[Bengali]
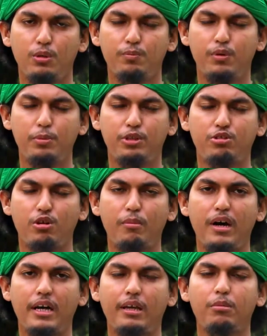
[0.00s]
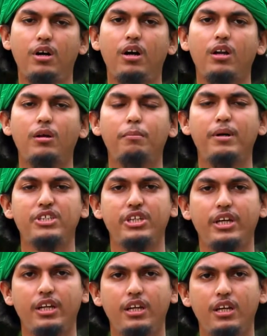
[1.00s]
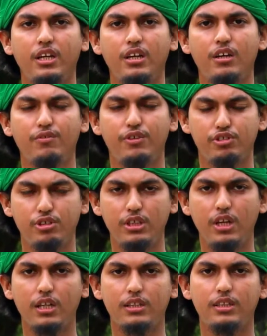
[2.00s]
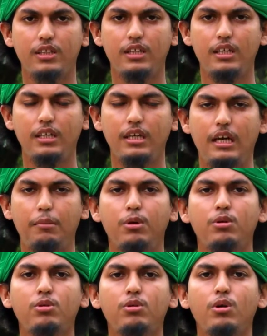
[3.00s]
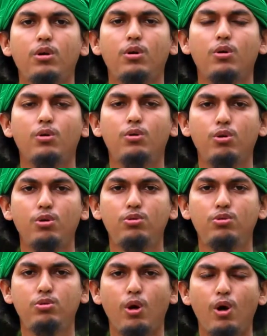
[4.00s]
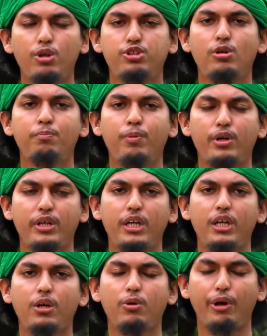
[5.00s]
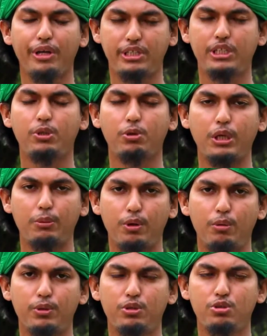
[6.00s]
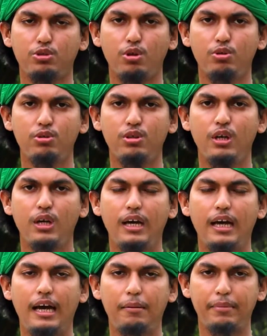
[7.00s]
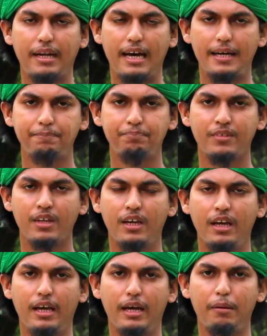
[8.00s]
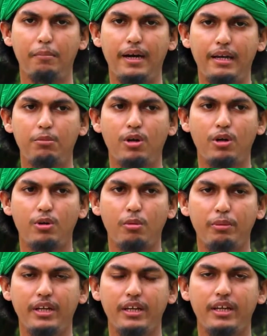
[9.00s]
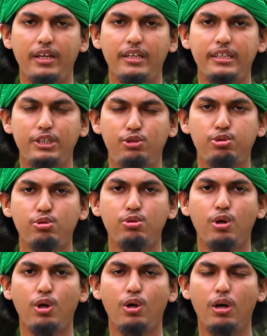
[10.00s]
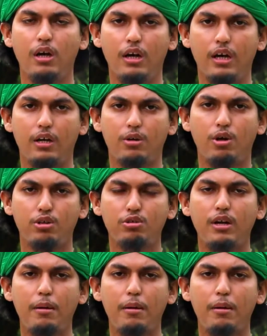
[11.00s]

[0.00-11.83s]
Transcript: পবিত্র মাহে মহারম মাসের ফজিলত এবং গুরুত্ব সম্পর্কে কয়েকটি কথা বলবো তো চলুন আমরা মাহে মহরমের কিছু ঘটনা